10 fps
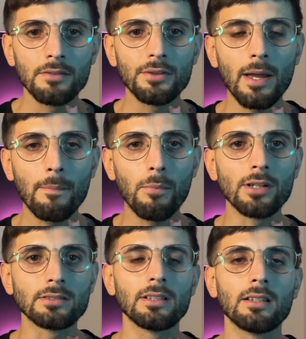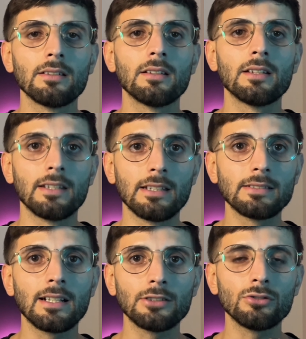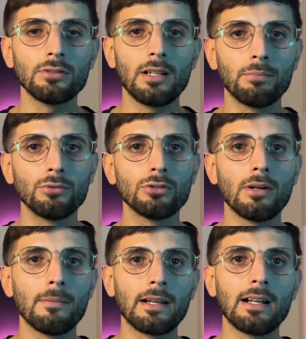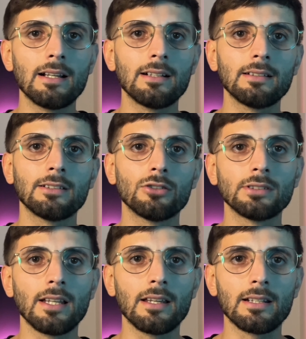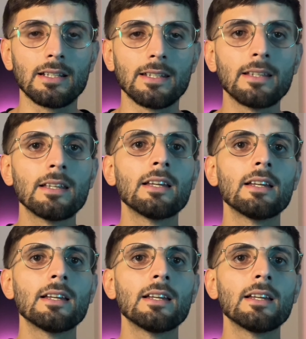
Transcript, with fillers: Después, en ese caso, el punto va a parar a JRL.